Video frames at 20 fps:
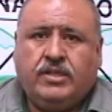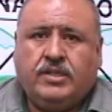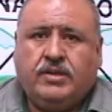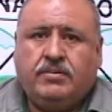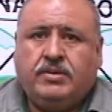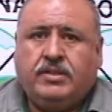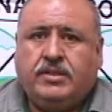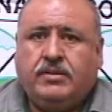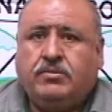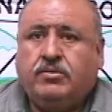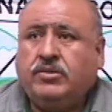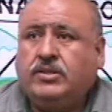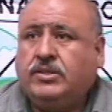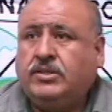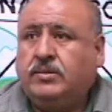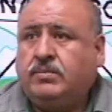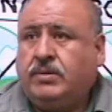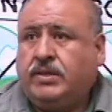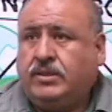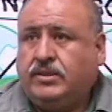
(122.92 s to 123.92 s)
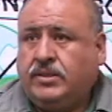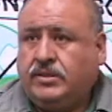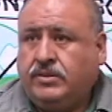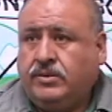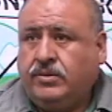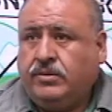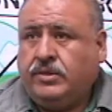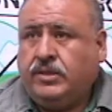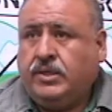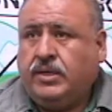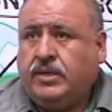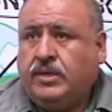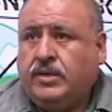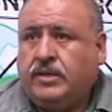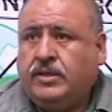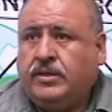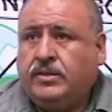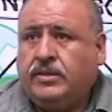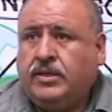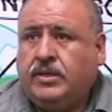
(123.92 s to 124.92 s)
el tema de municipalización de
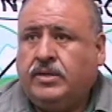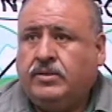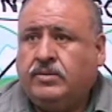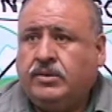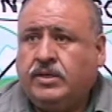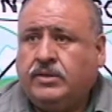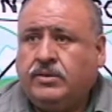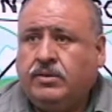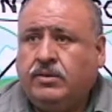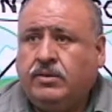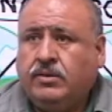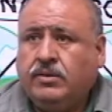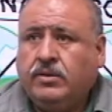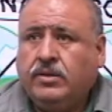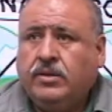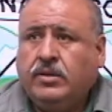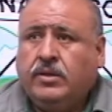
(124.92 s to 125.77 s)
la, educación.